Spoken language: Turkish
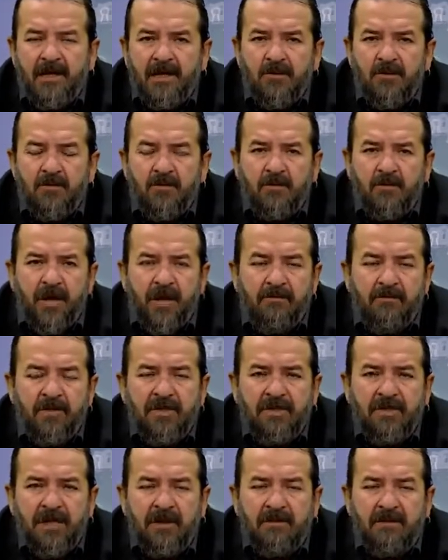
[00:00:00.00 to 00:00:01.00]

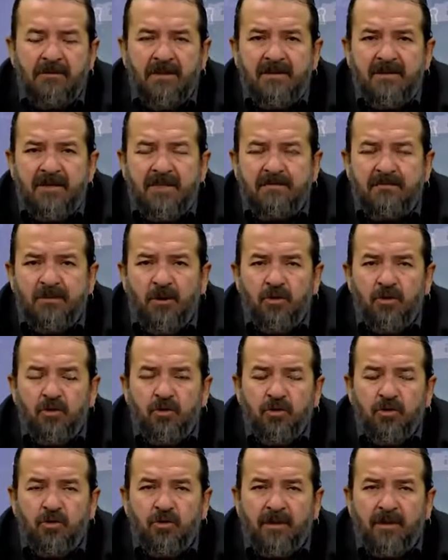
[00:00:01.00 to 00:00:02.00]
yüklenmiş, tamamen
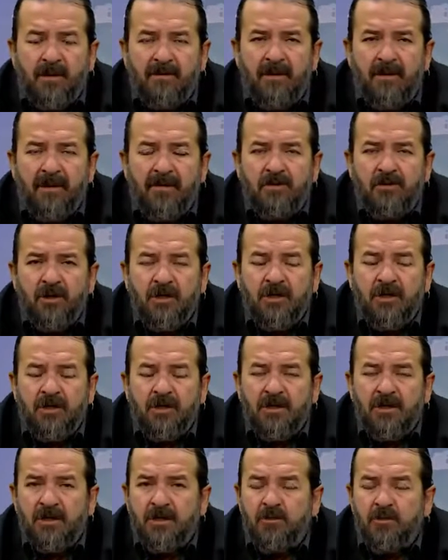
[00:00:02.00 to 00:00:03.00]
ispiyonculuk, tamamen
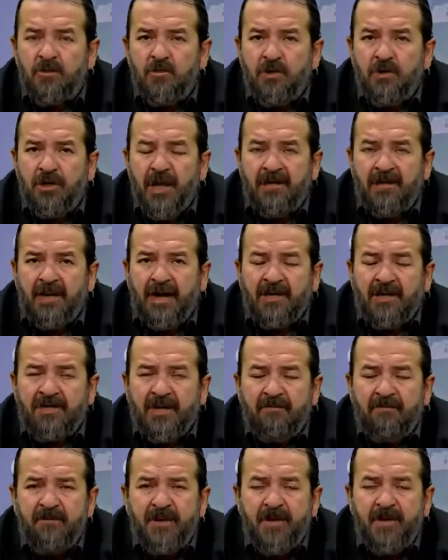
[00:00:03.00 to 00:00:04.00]
e, Türkiye'de
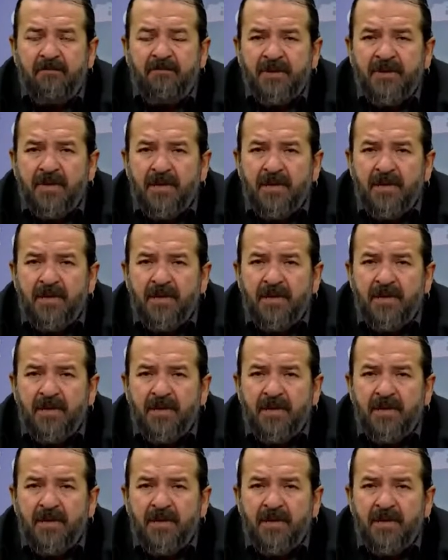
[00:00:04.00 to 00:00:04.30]
geçen bir